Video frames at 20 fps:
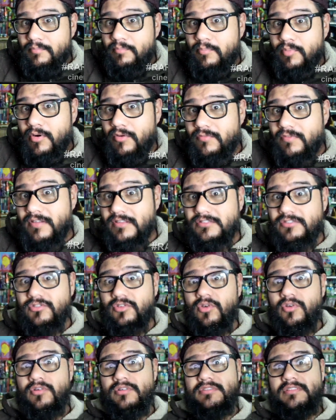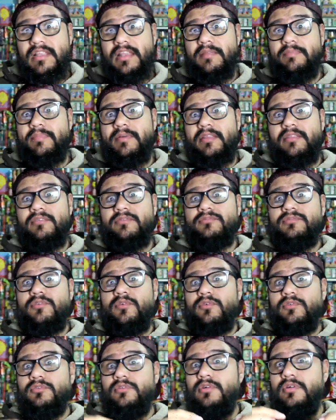profesor se le perdió su
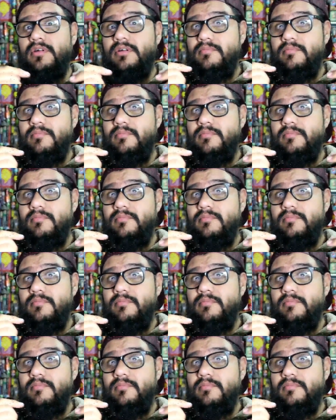control